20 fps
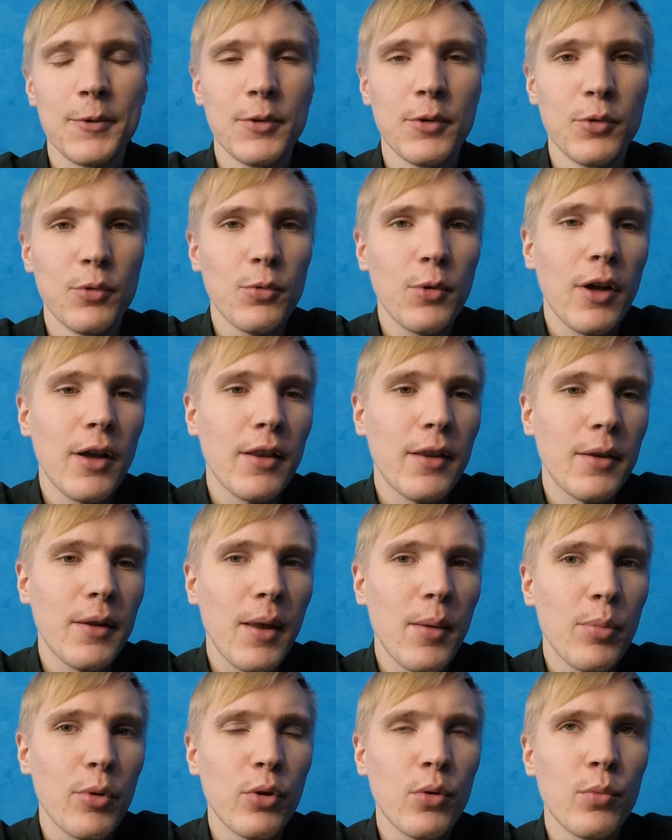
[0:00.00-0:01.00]
ну, как-то
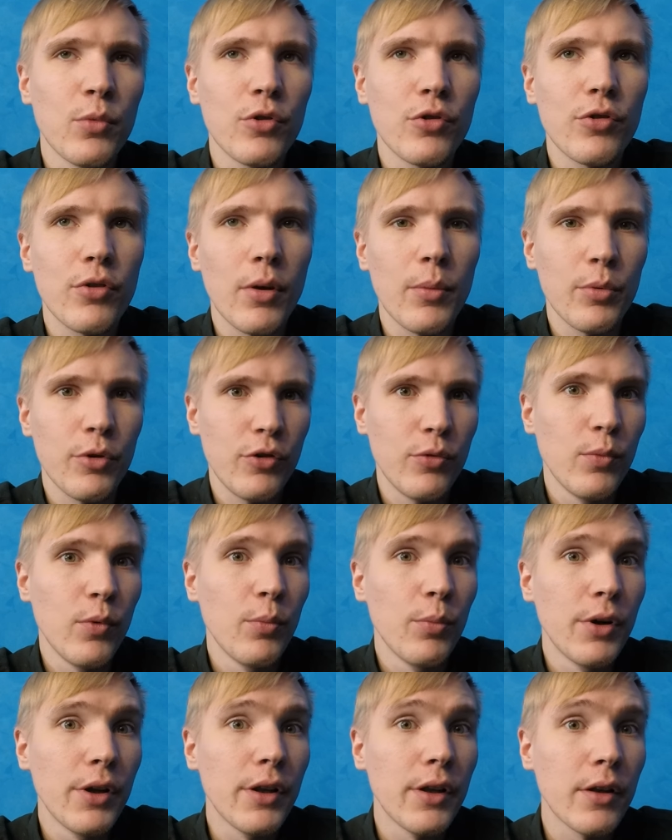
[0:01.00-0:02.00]
я подумал, что а почему
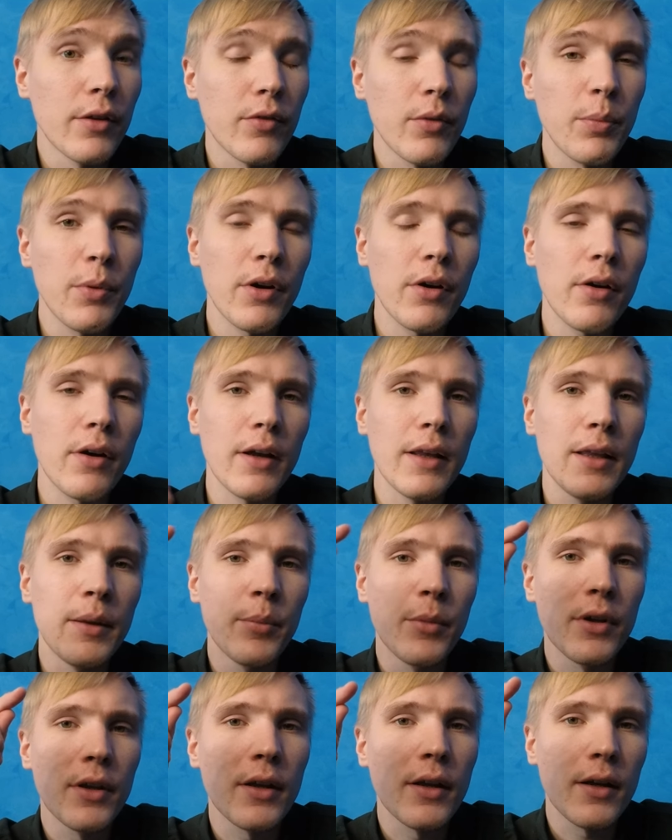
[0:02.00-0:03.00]
бы и нет. Во-первых,
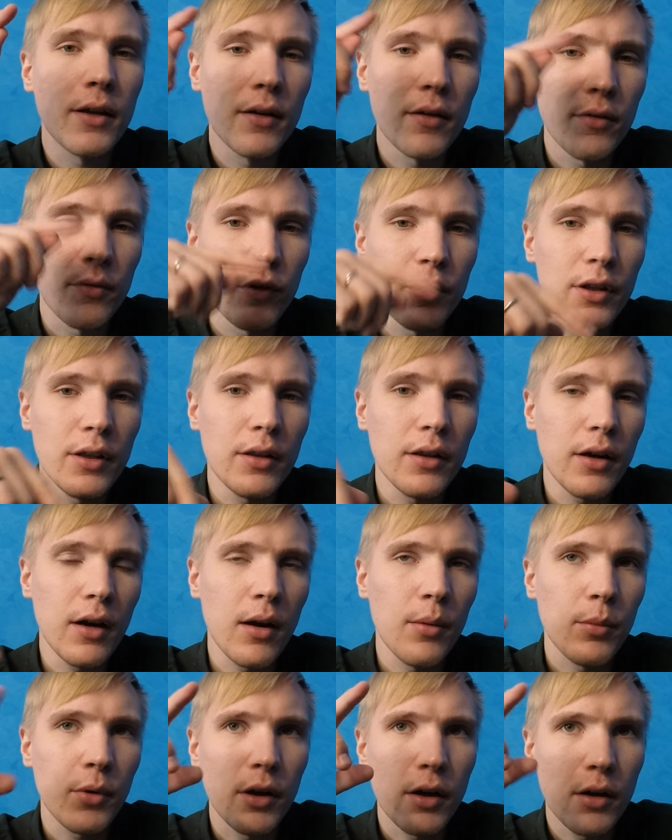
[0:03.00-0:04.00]
именно вот эта
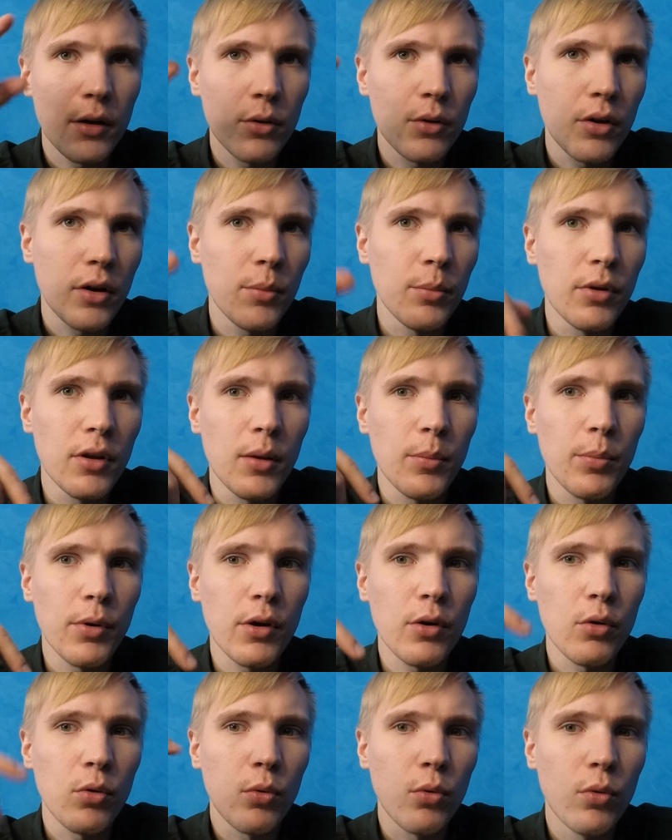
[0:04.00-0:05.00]
рамка, которая была по
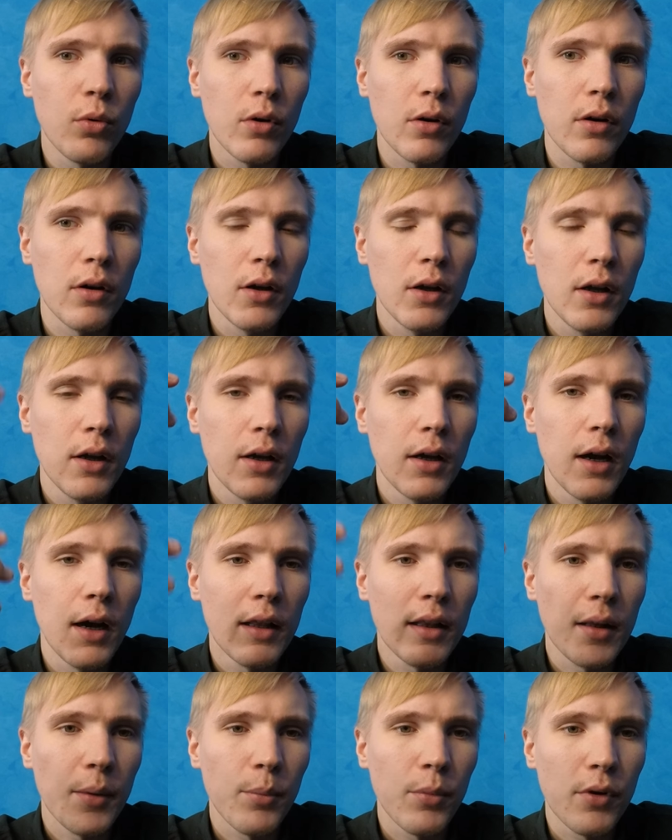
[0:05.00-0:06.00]
кругу,
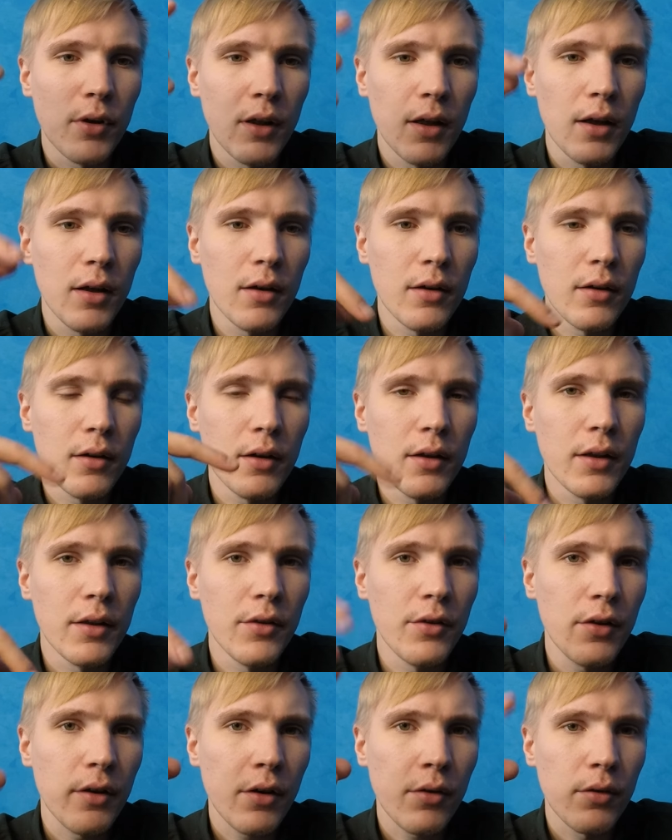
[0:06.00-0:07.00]
она была
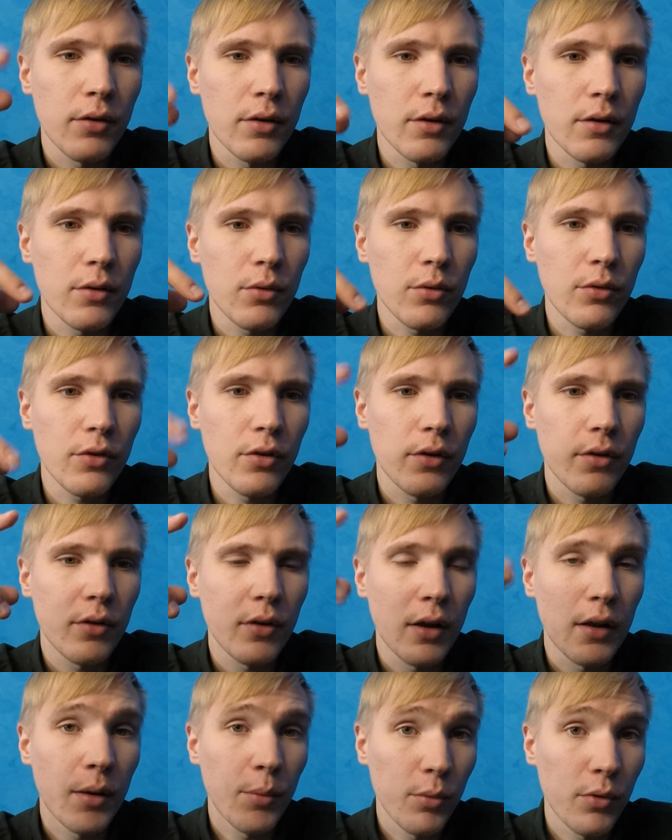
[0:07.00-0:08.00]
анодирована, то есть
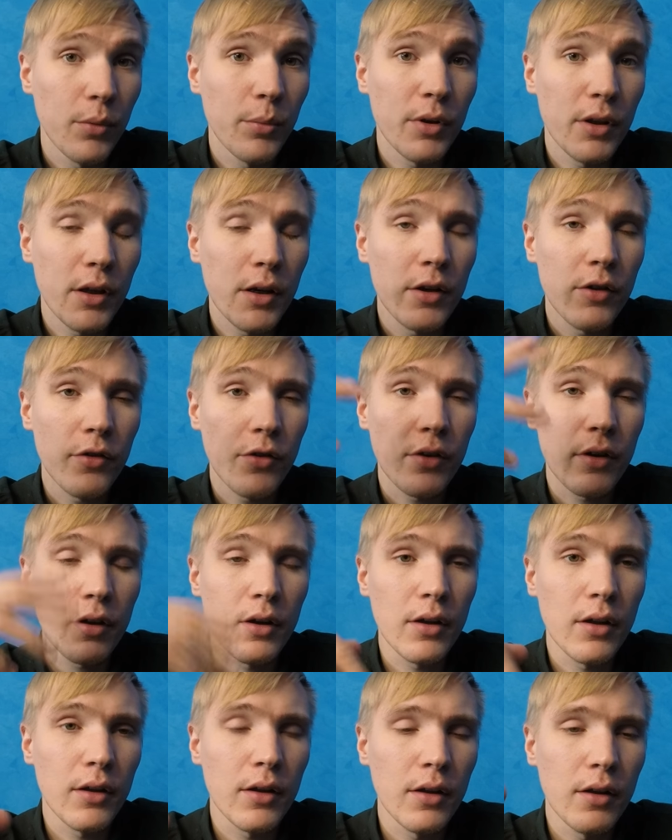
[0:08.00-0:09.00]
она была
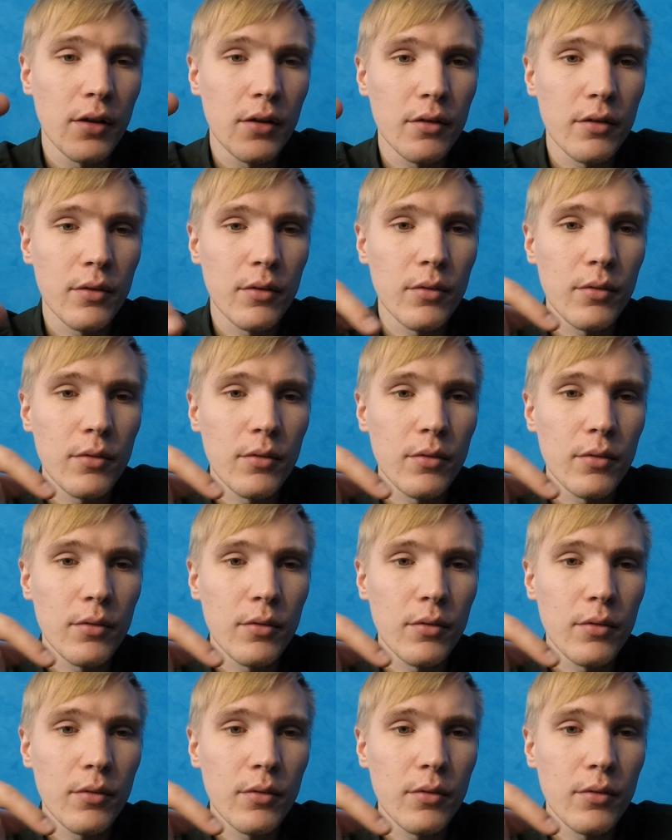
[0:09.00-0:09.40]
металлическая, она,